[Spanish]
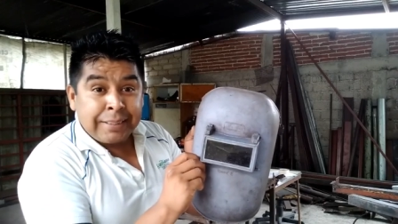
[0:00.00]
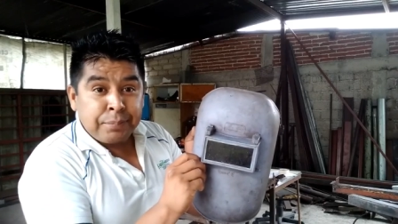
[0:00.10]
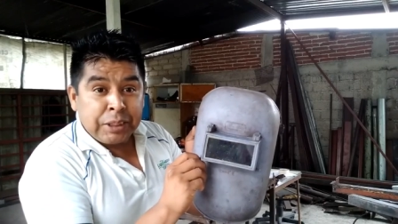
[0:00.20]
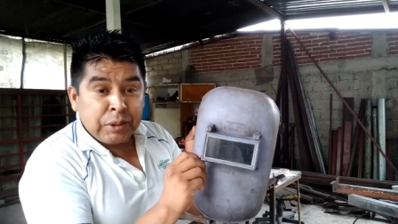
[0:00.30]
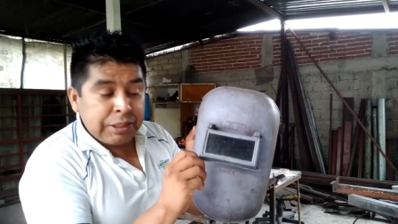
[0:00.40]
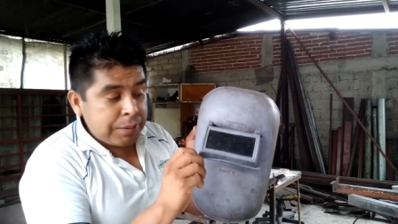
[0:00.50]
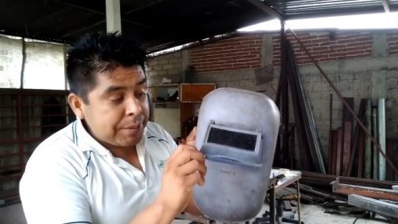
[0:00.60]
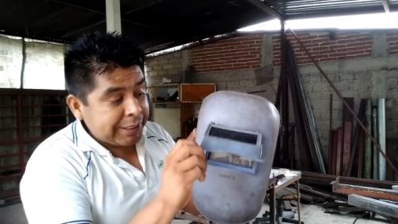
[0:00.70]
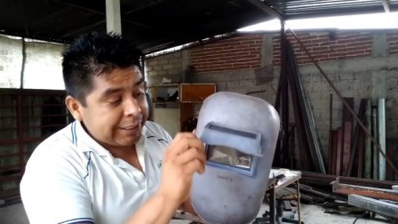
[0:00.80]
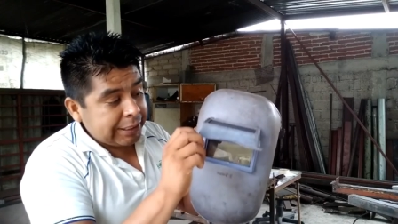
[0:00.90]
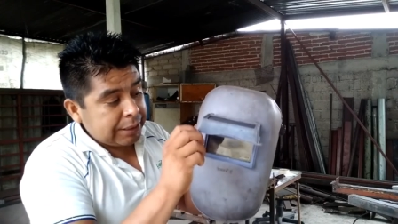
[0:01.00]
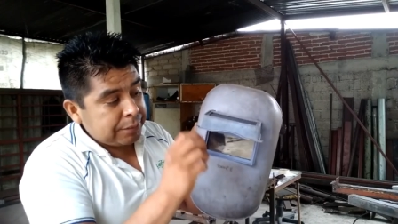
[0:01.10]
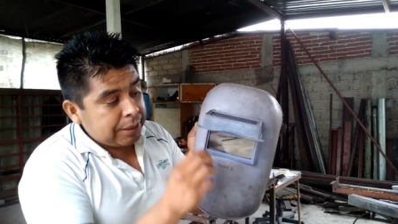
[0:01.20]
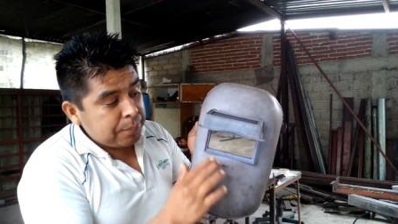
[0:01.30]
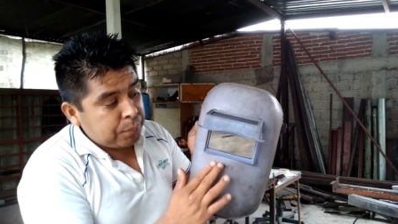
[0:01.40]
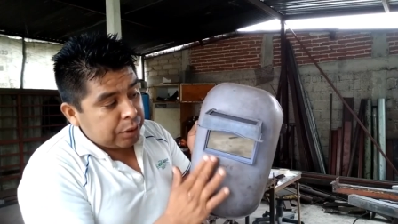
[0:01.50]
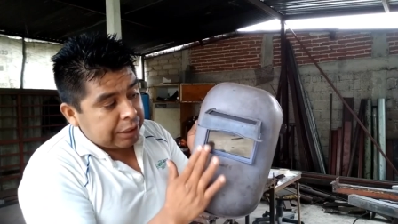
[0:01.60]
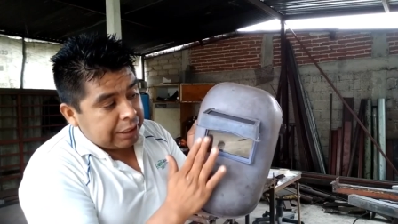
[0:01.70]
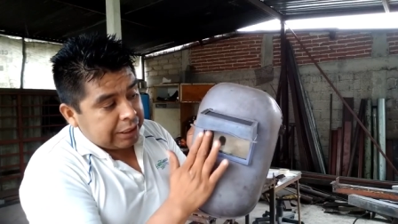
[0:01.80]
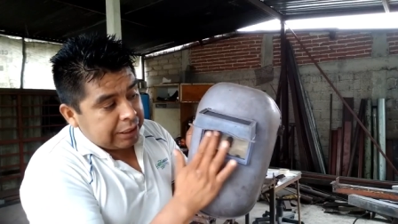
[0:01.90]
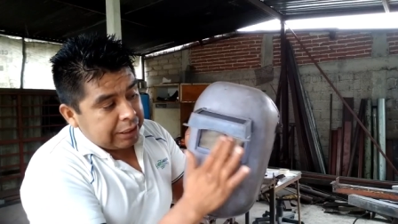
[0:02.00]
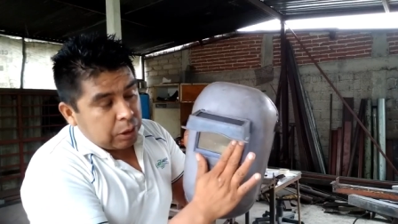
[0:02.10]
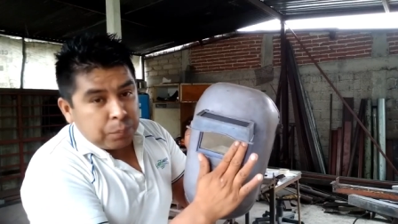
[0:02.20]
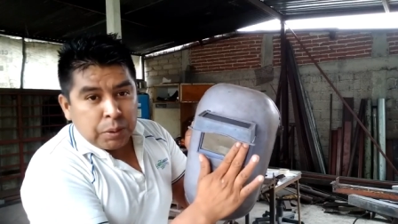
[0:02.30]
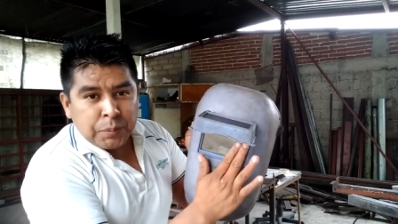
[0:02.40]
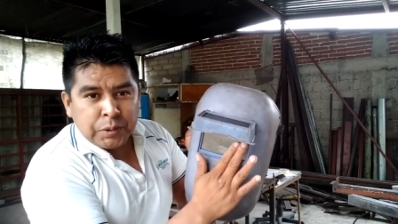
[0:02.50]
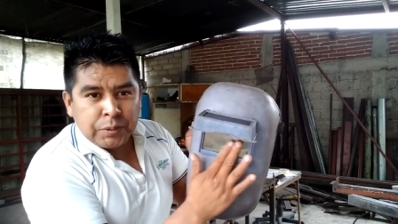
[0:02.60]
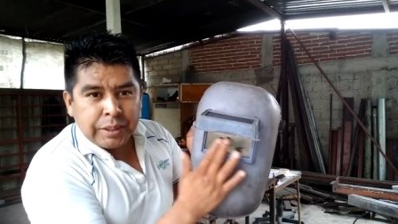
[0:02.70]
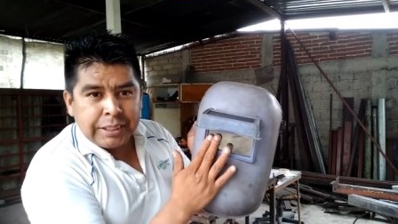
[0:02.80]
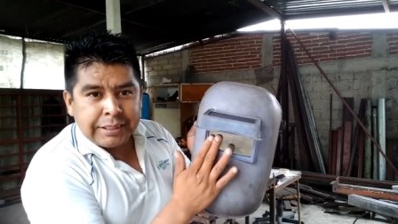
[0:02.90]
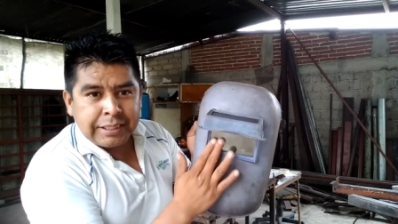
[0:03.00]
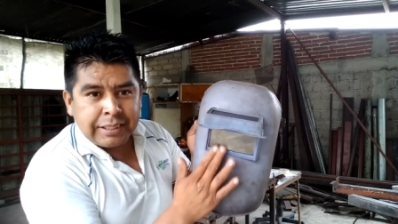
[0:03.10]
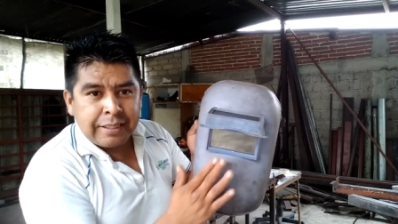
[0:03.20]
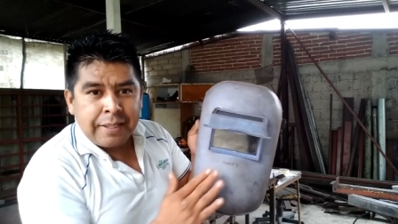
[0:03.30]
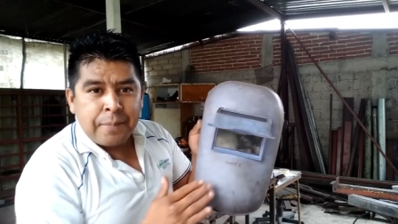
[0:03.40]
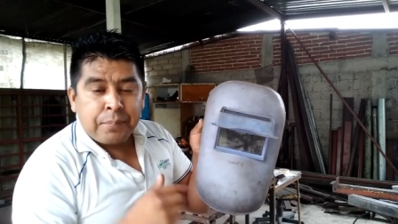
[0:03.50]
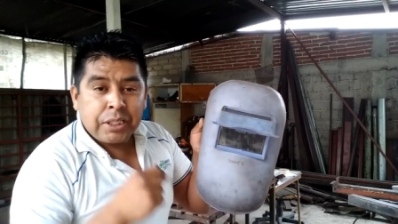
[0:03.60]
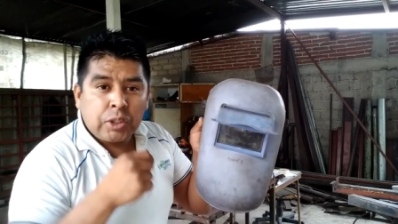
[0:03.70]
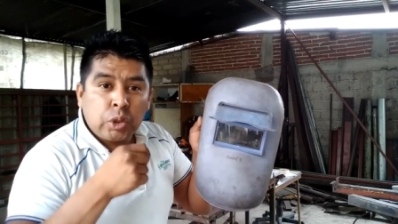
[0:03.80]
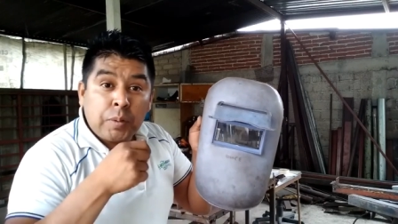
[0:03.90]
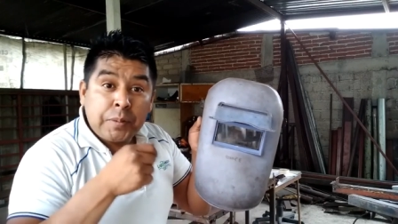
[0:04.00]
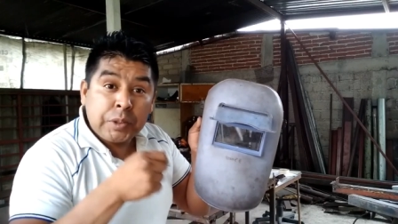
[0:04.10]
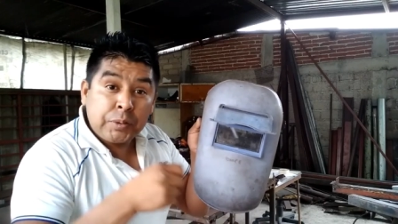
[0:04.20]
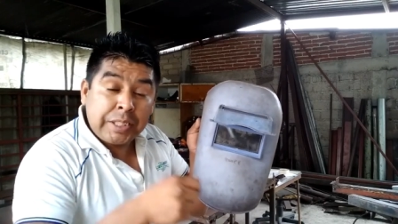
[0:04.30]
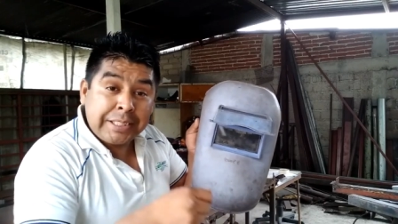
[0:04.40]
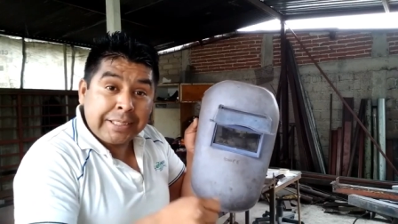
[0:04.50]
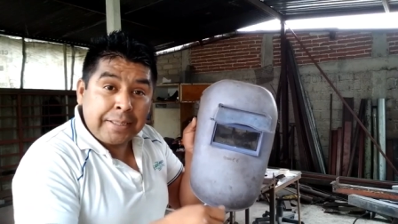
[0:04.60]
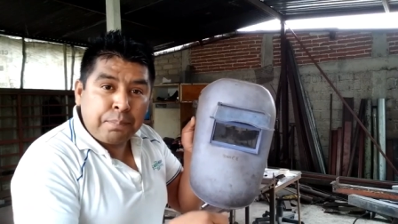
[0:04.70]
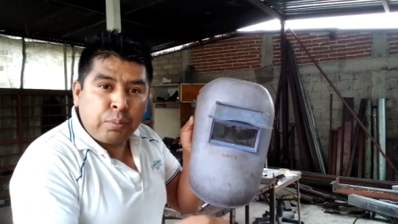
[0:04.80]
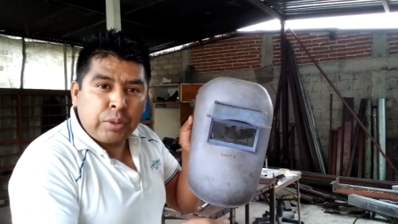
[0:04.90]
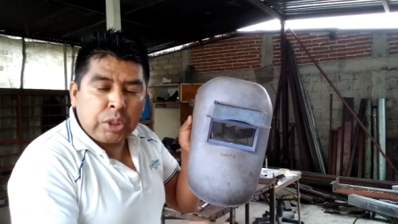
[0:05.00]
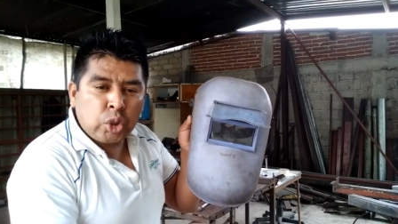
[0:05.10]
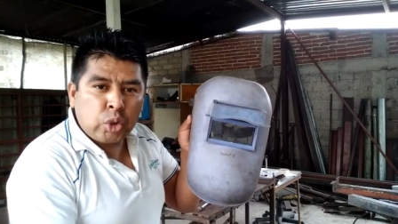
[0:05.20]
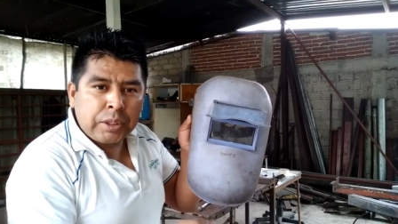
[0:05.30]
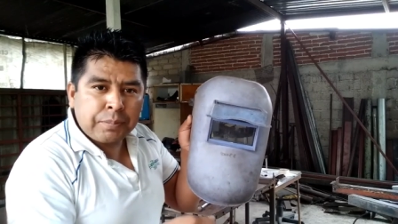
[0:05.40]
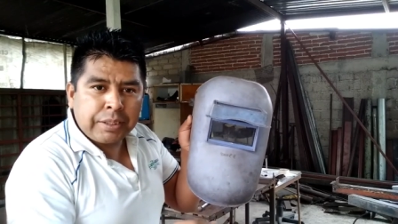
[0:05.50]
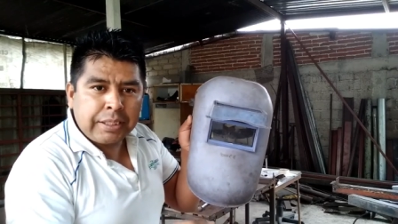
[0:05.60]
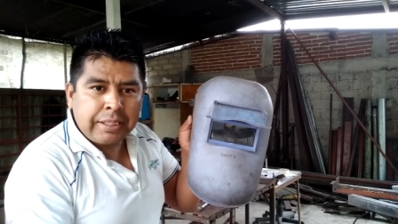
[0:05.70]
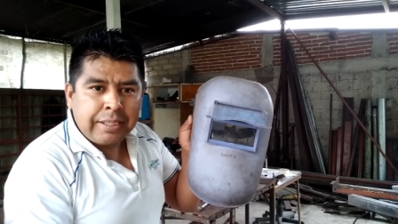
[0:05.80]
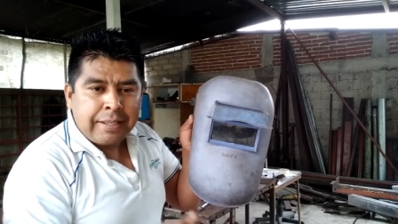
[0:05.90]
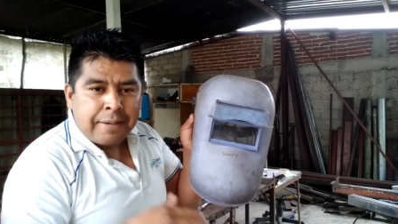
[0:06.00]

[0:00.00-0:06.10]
También nos sirve bastante bien porque aquí lo podemos utilizar para cuando vamos a utilizar el pulidor o esmeril